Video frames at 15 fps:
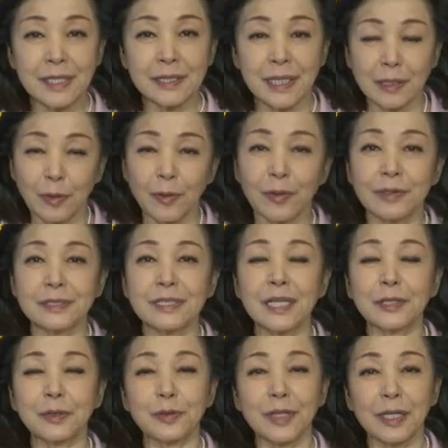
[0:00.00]
えての
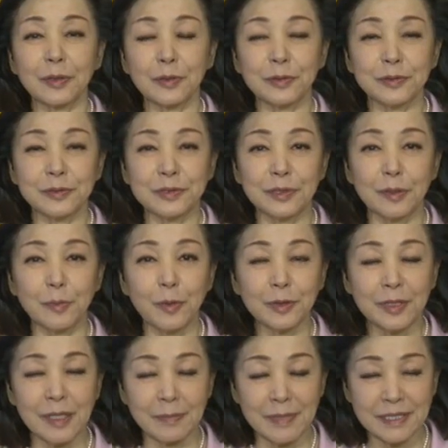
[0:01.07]
選挙だというふうに思っ
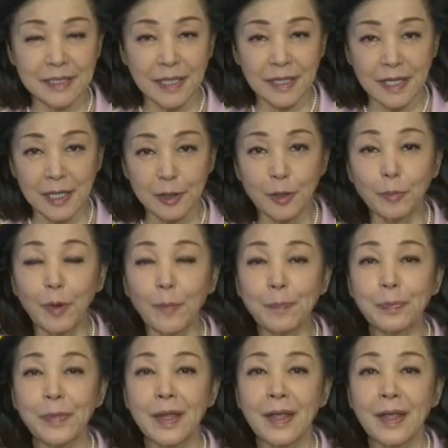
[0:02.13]
ていましたけれども